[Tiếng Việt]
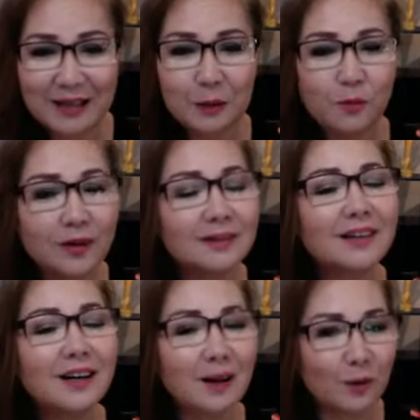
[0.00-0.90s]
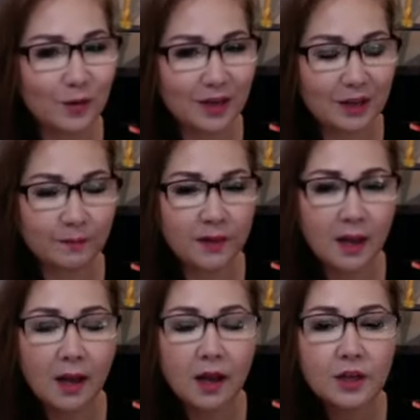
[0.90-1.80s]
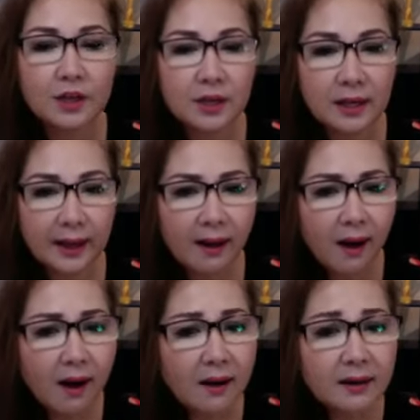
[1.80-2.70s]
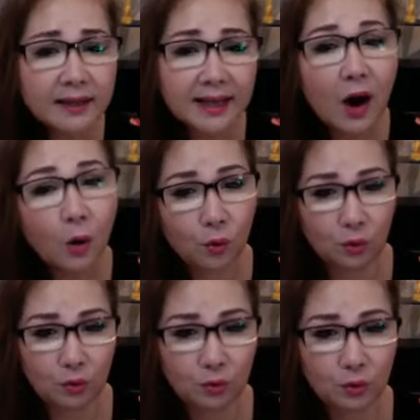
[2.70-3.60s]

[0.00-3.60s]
quý vị rất là nguy hiểm. Những cái hơi dầu